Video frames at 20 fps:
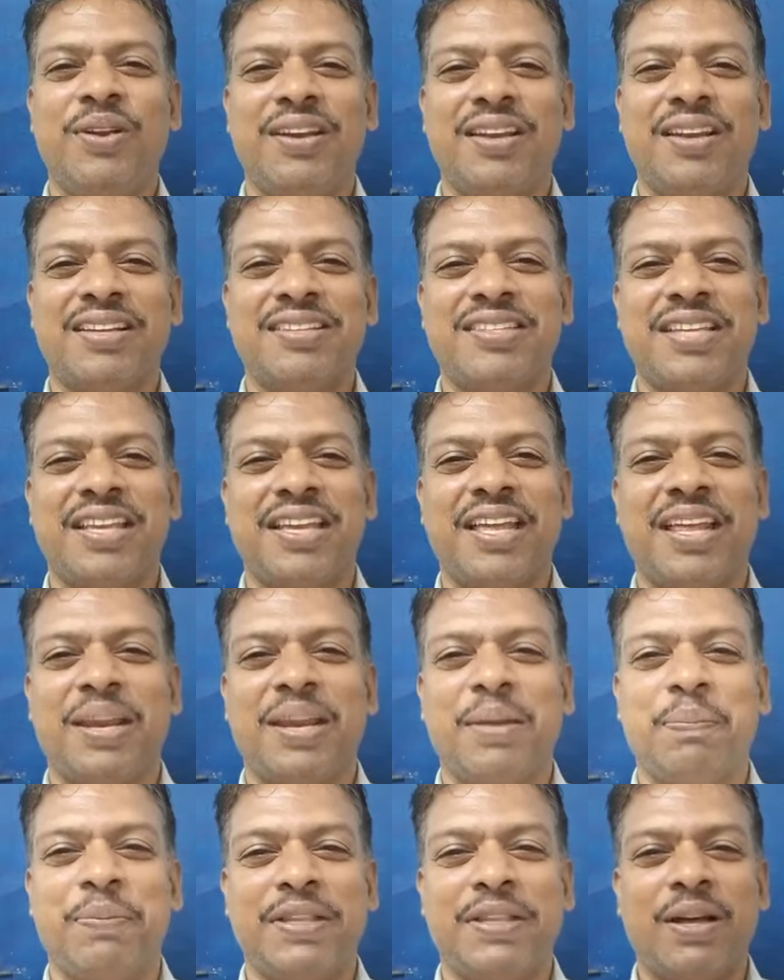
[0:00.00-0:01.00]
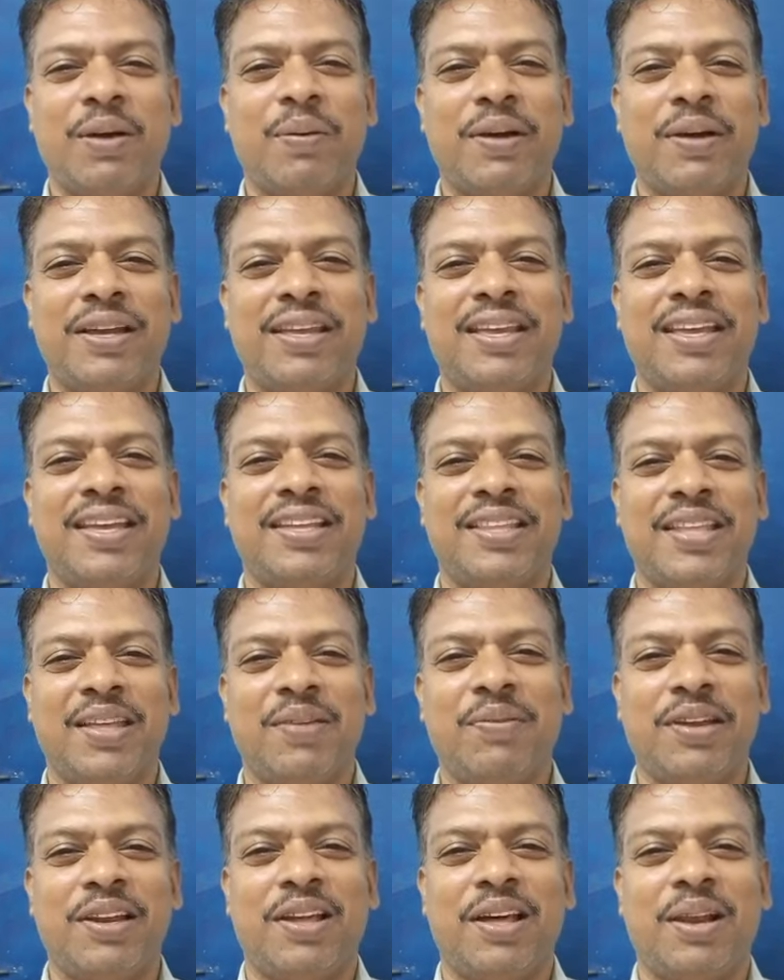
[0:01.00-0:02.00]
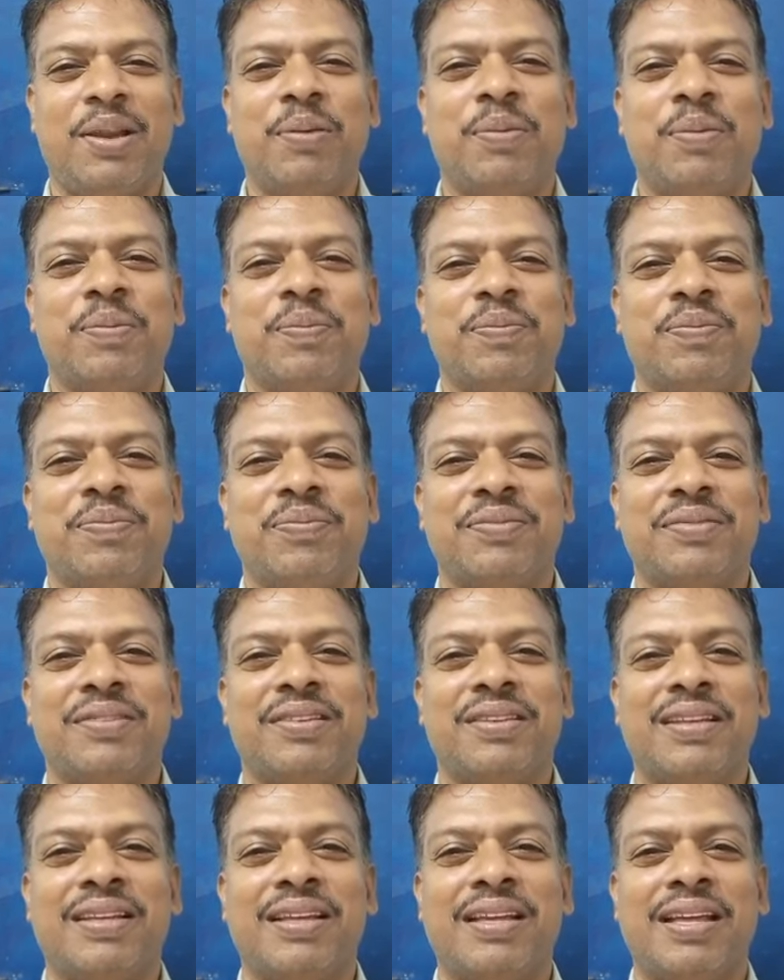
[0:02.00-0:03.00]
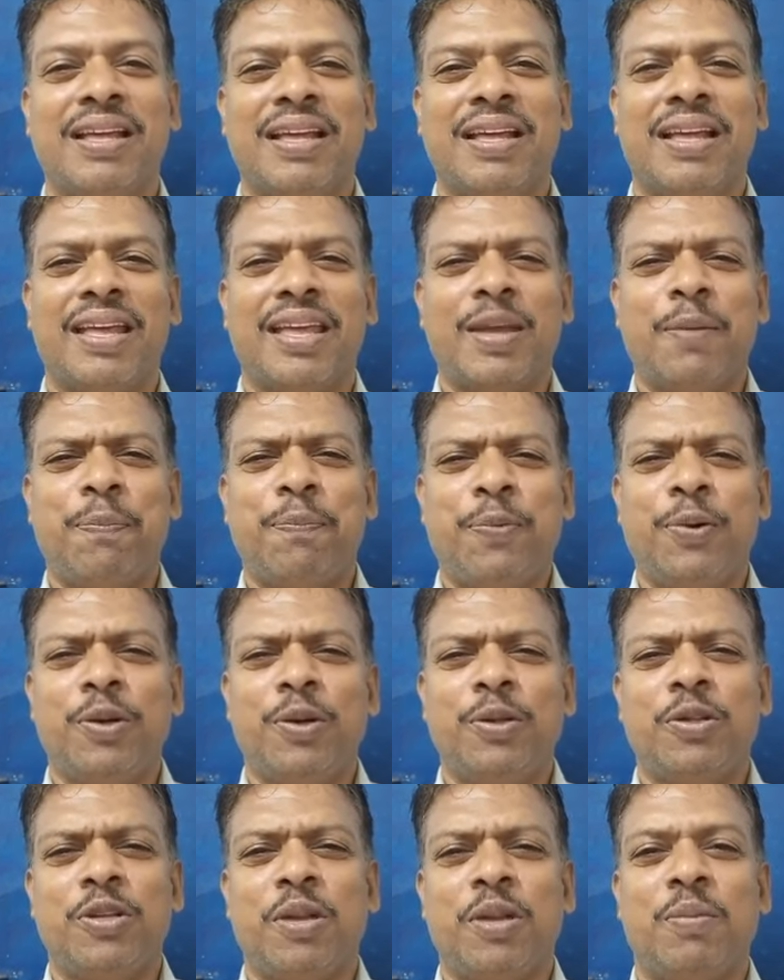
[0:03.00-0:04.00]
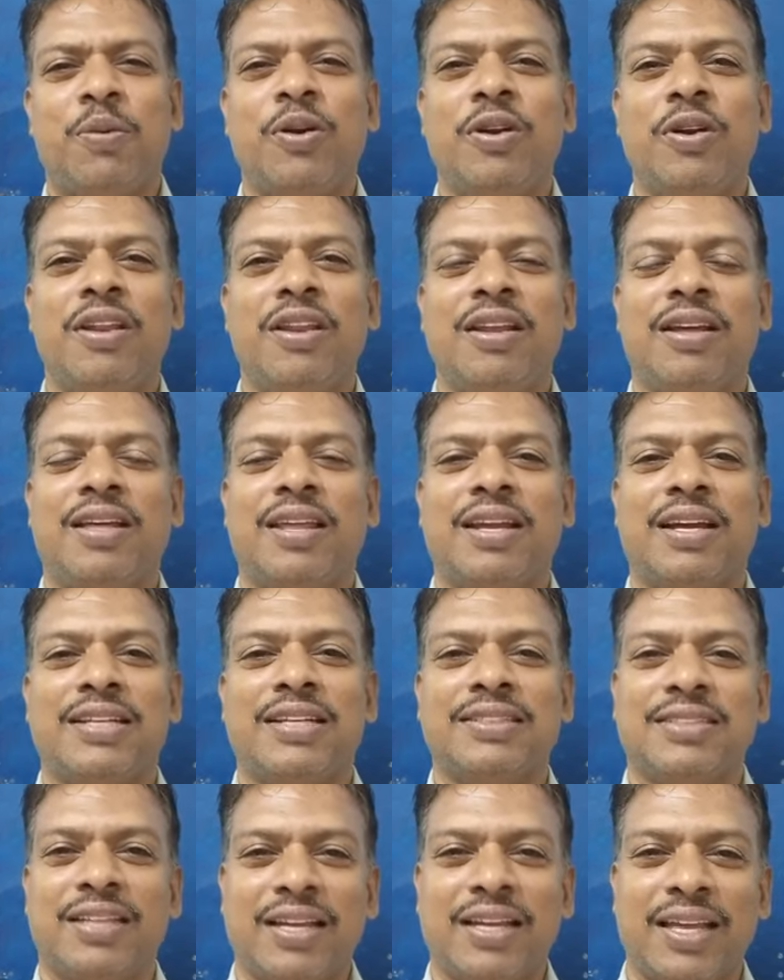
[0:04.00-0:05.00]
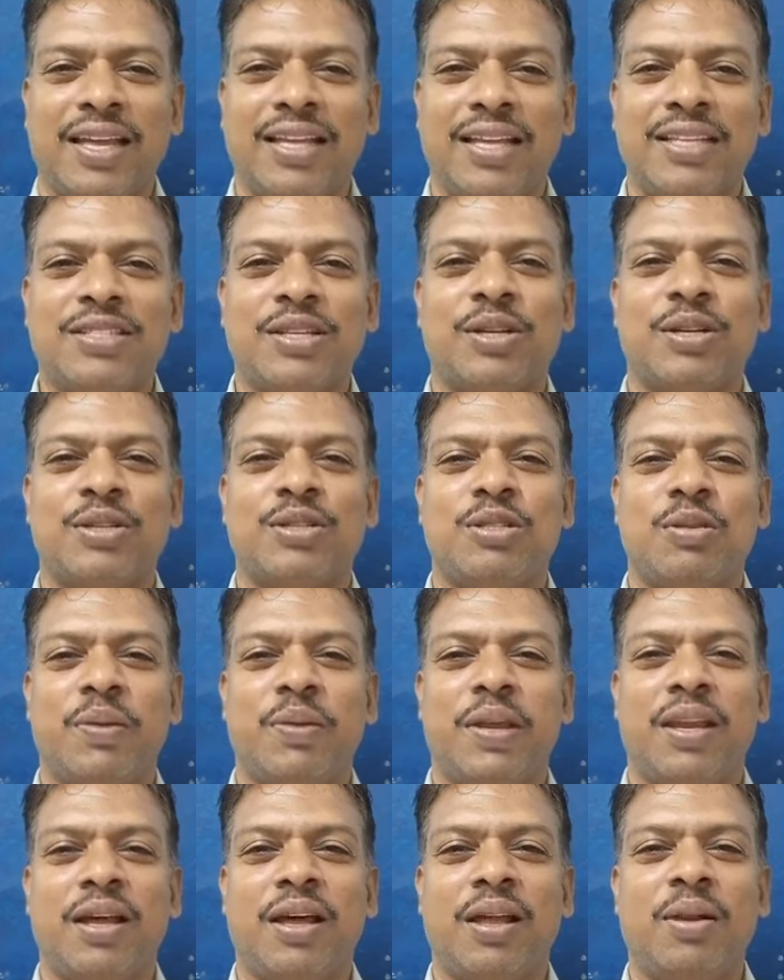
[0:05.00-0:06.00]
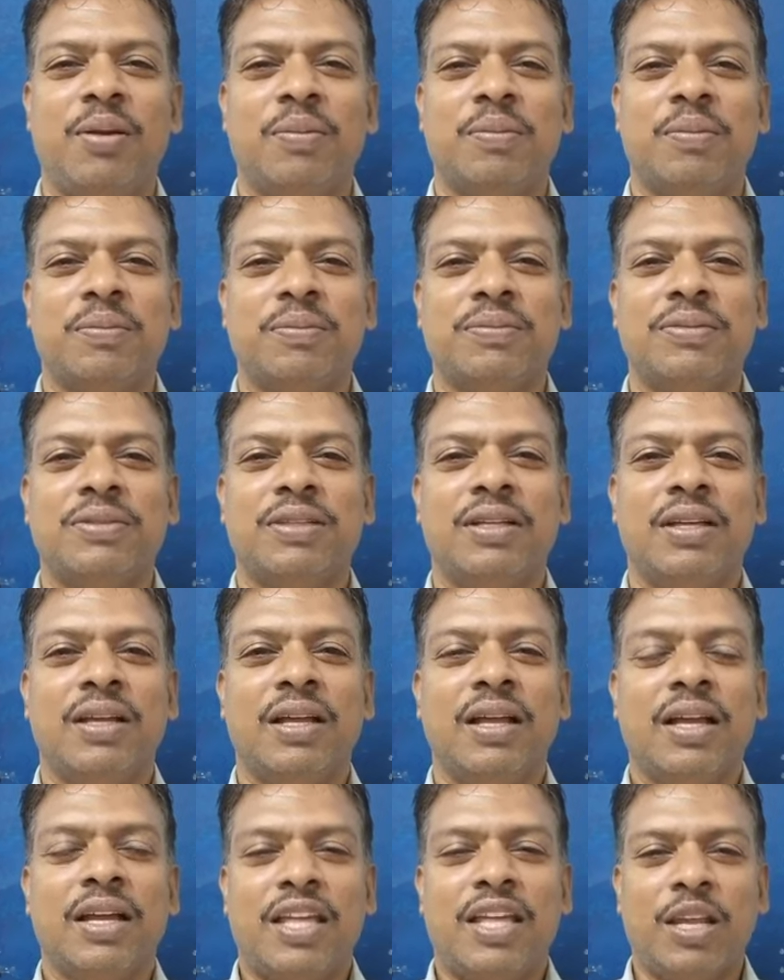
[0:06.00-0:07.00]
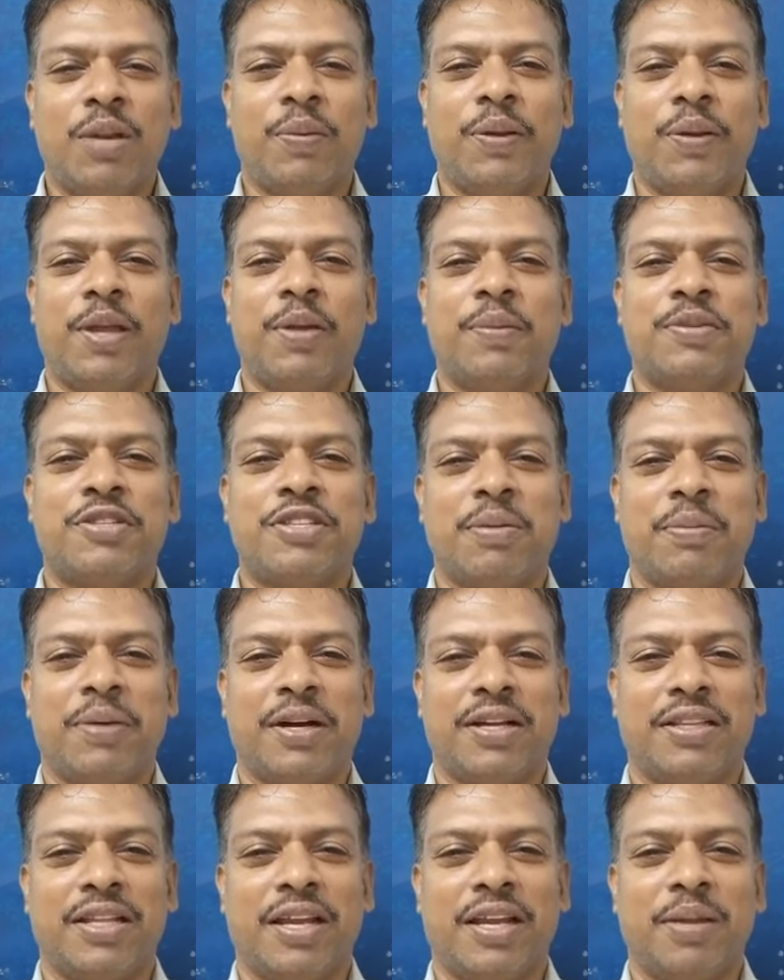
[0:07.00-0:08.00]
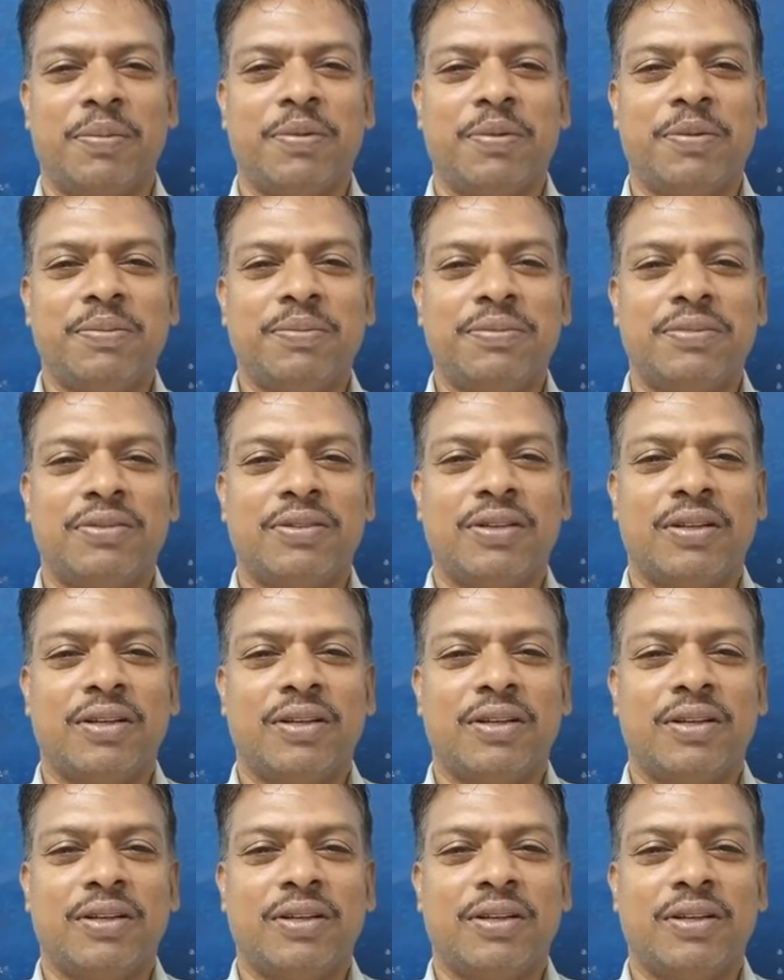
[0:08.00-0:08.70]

இருக்க செய்கிற பிதாவாகிய தேவனாலும் எப்பொழுது நம்மோடு இருக்கிற கத்ராக இயேசு கிறிஸ்துவினாலும் கிருபையும் சமாதானமும்